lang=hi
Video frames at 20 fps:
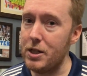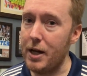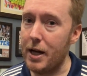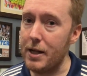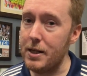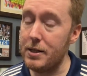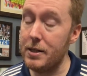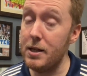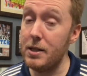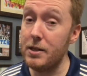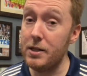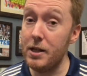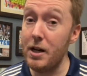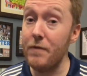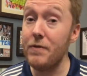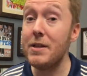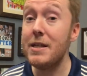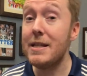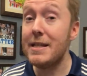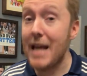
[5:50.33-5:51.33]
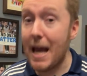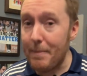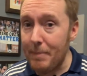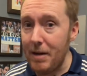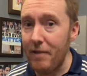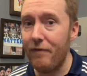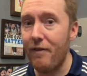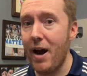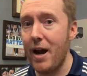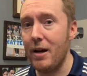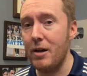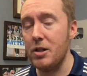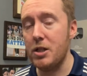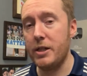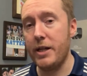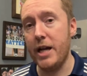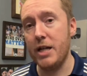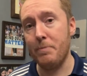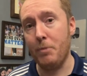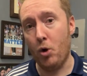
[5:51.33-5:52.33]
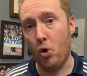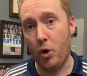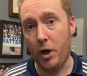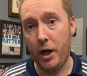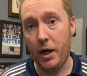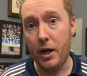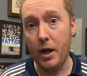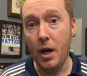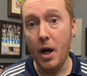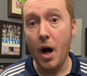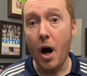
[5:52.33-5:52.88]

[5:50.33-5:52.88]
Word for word: चांसेस सिर्फ सेमीफाइनल स्टेज में होगी